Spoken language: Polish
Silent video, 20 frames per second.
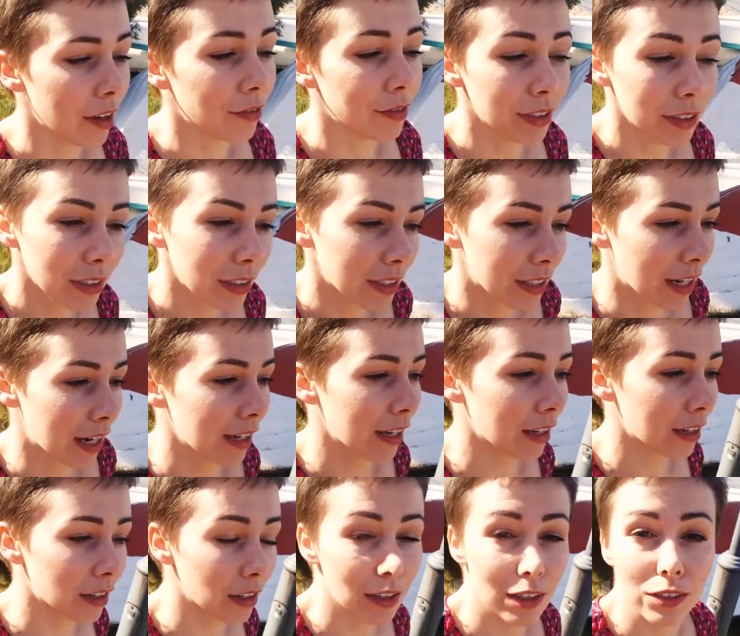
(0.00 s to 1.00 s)
W innych
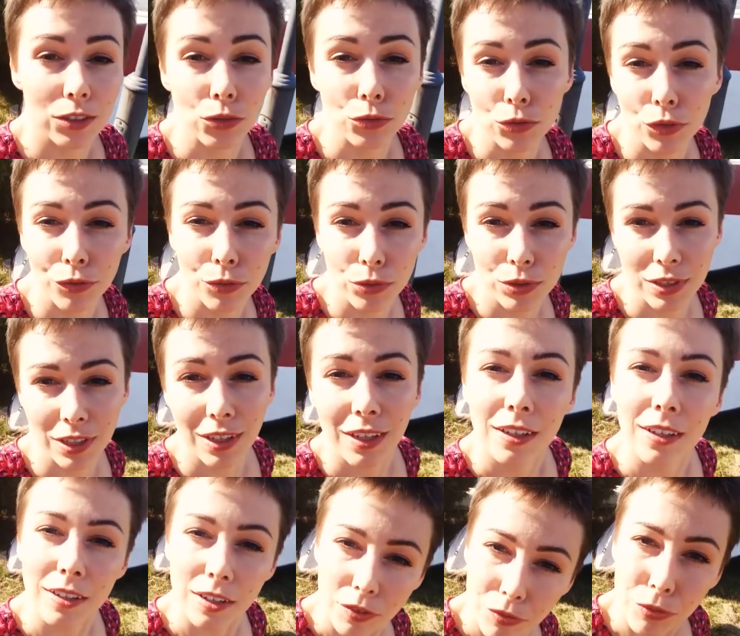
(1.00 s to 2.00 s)
krajach są to funkcje
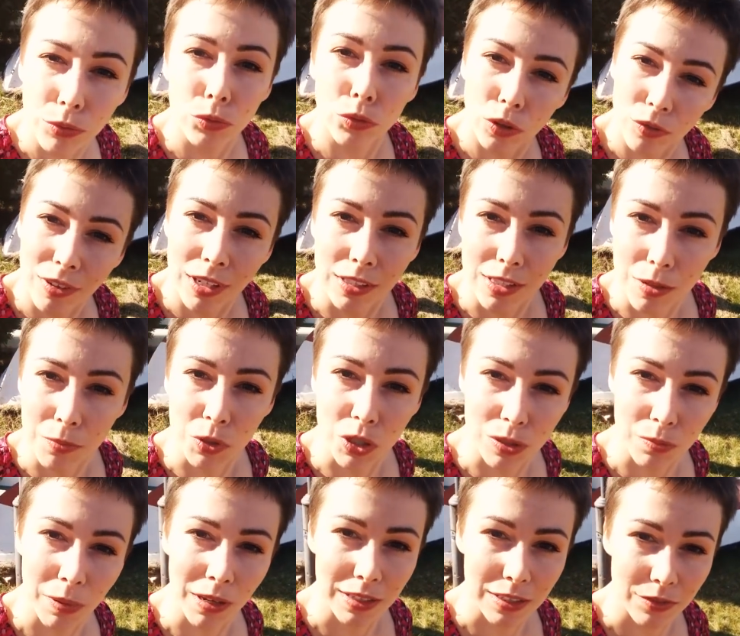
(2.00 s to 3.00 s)
refundowane
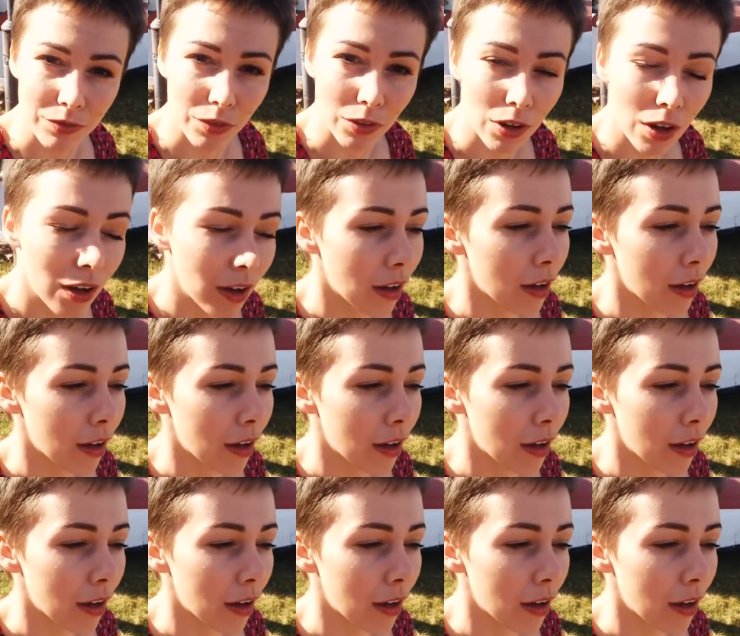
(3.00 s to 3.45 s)
przez państwo.